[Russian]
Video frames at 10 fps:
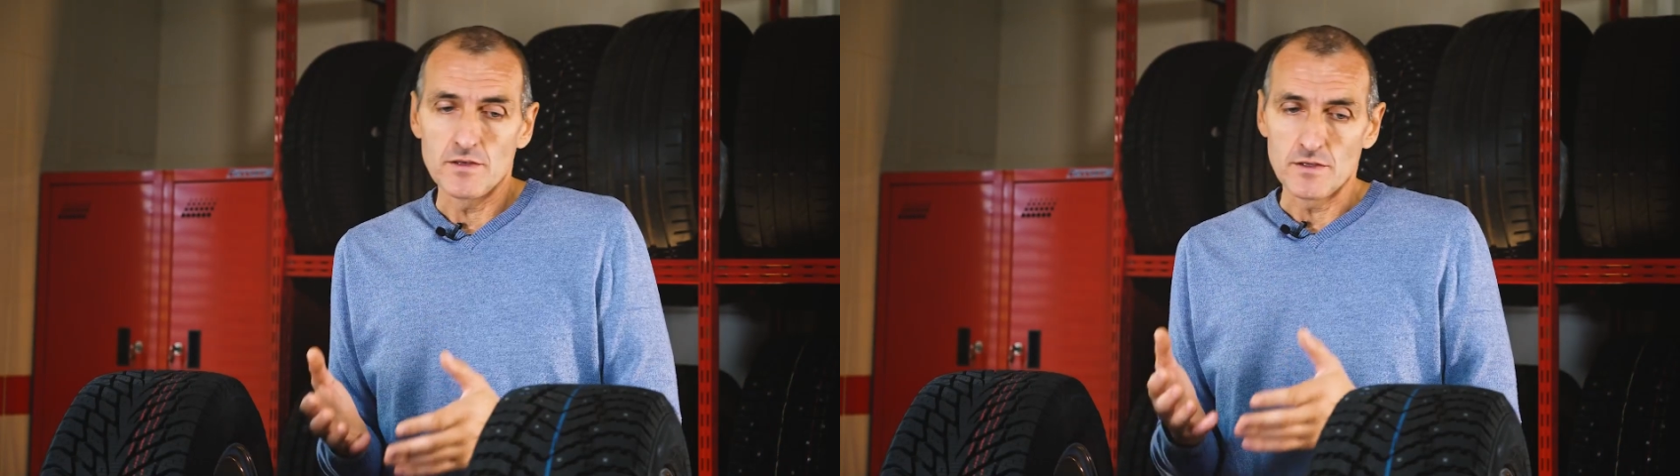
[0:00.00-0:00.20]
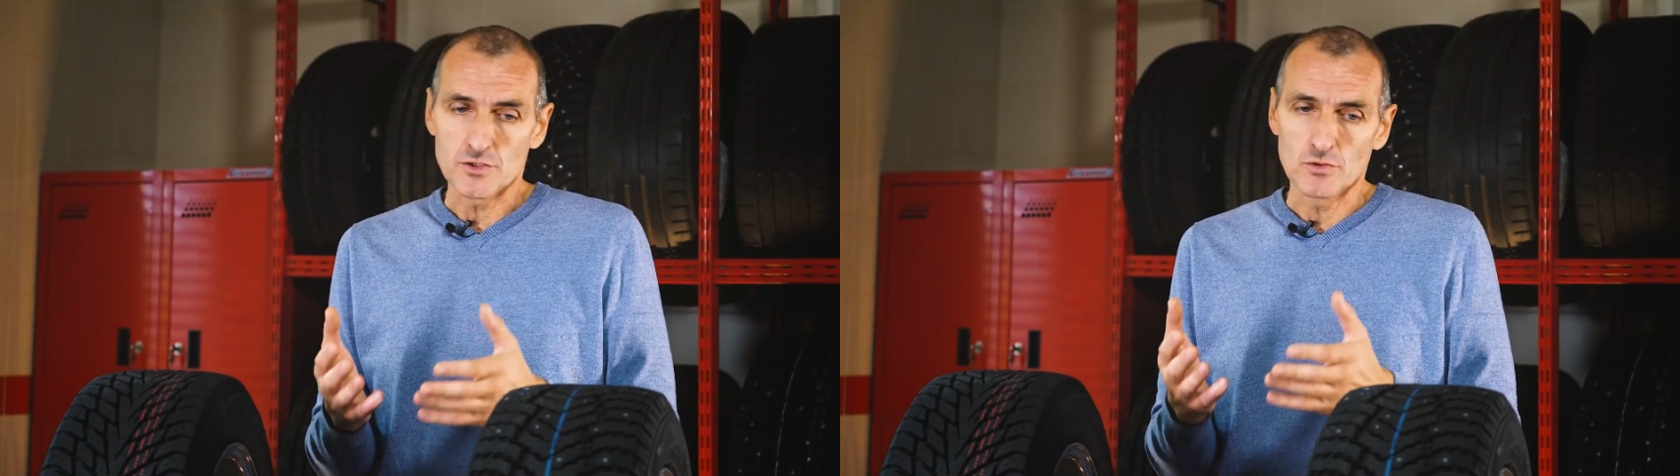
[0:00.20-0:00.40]

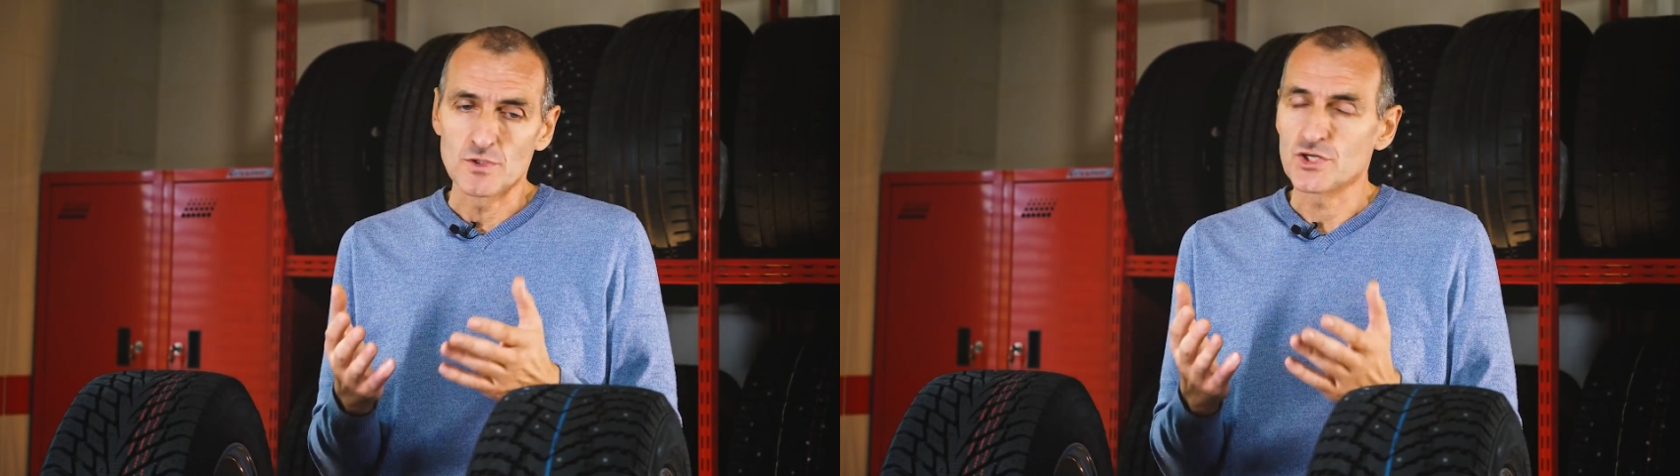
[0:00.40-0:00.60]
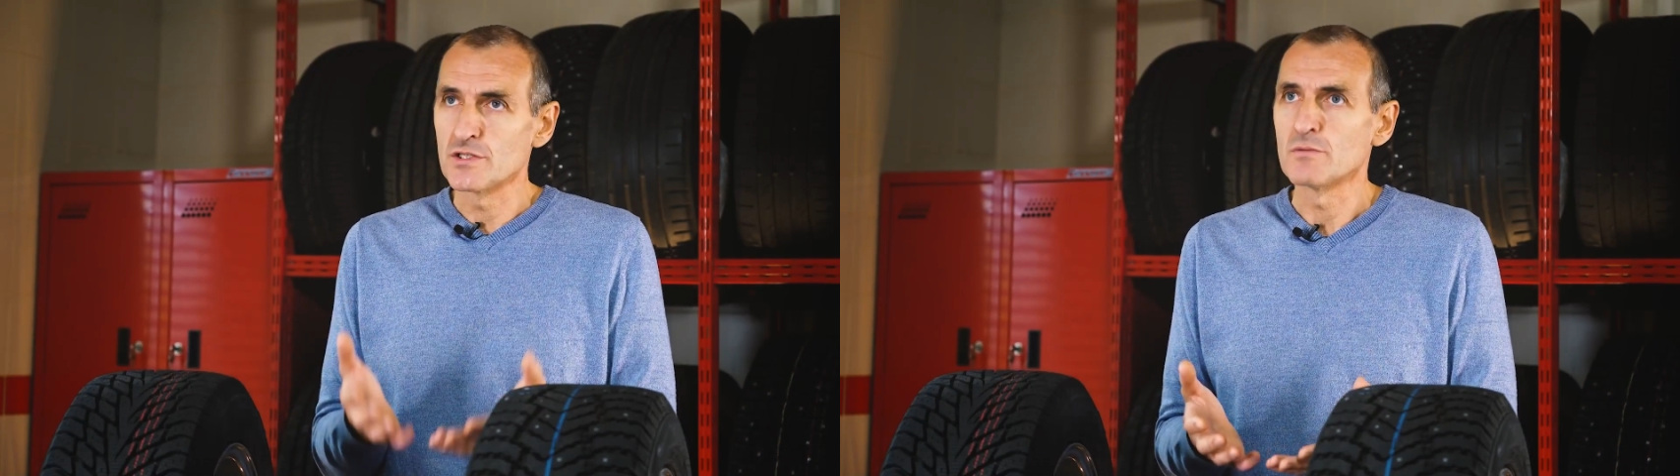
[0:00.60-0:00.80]
и
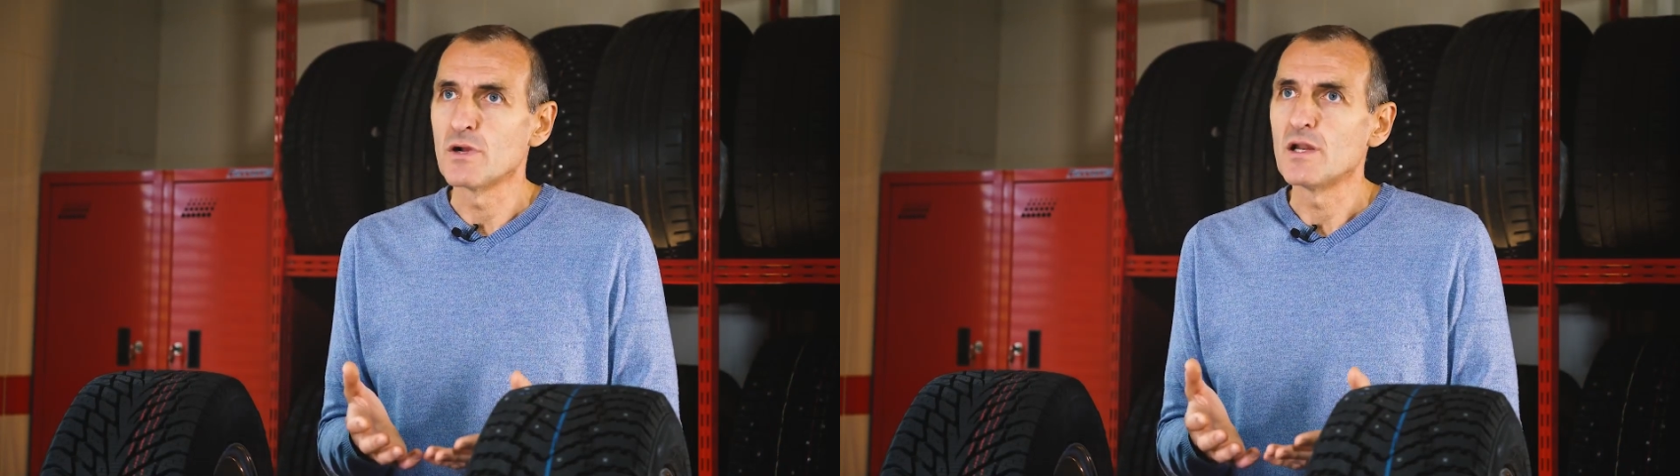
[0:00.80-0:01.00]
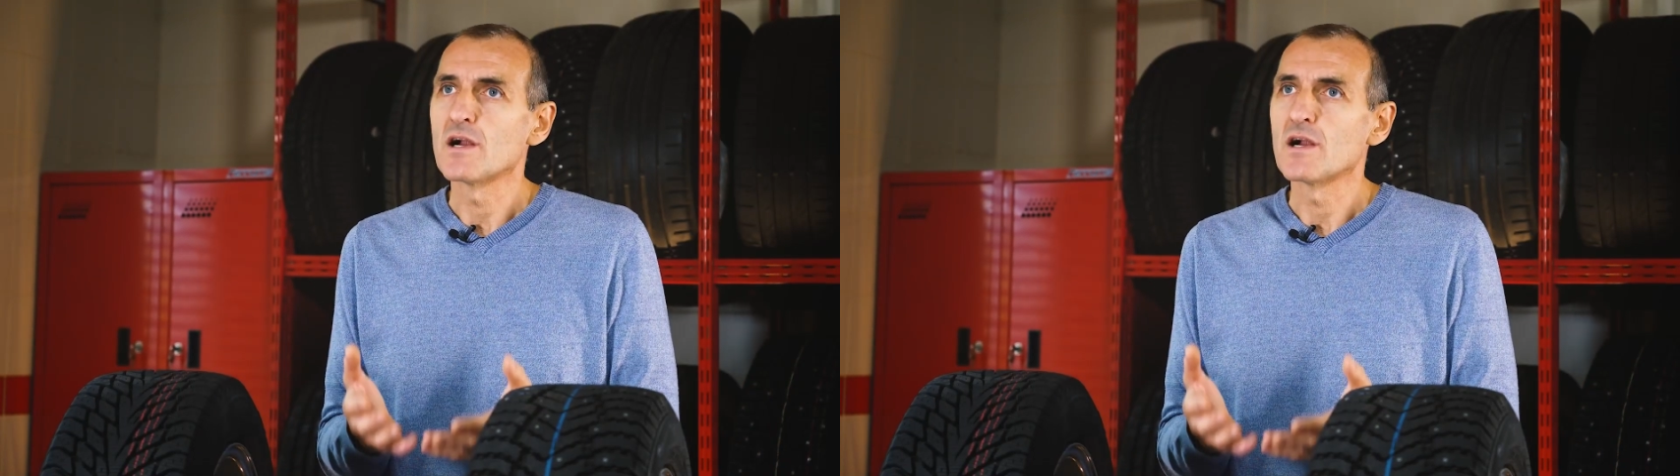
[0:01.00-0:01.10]
чтобы шины были